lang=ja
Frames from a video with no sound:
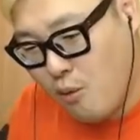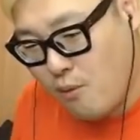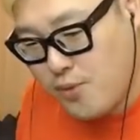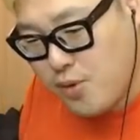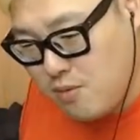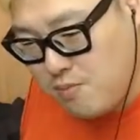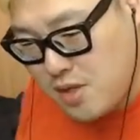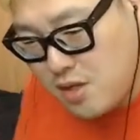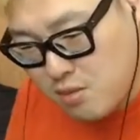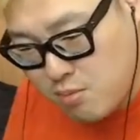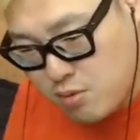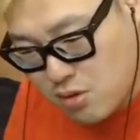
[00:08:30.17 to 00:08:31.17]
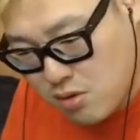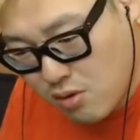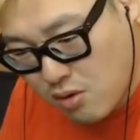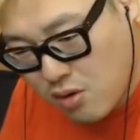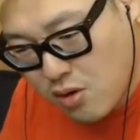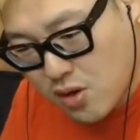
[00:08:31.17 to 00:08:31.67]
本当にビニール
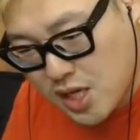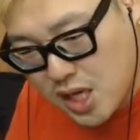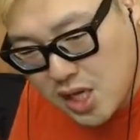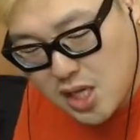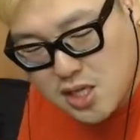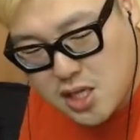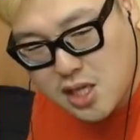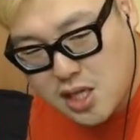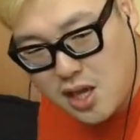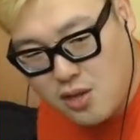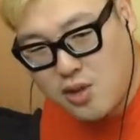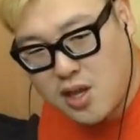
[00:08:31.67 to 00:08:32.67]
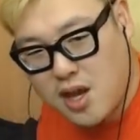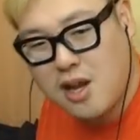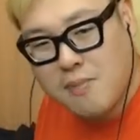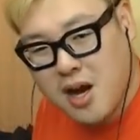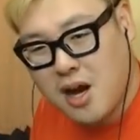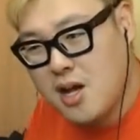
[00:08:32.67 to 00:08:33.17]
袋を軽減させたいのであ
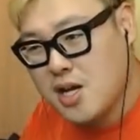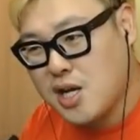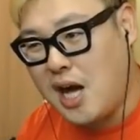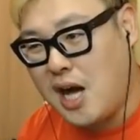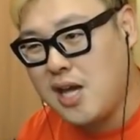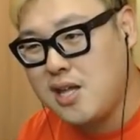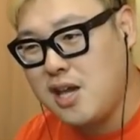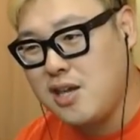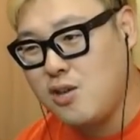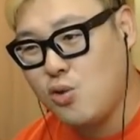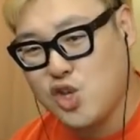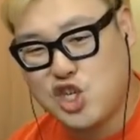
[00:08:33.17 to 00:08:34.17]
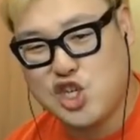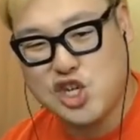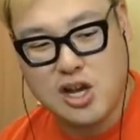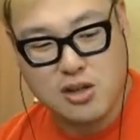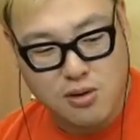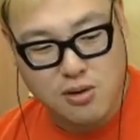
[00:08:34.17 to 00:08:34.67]
れば、買えないようにし
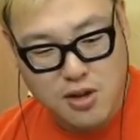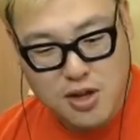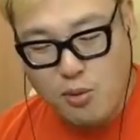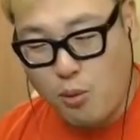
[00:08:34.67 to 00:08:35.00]
ないと。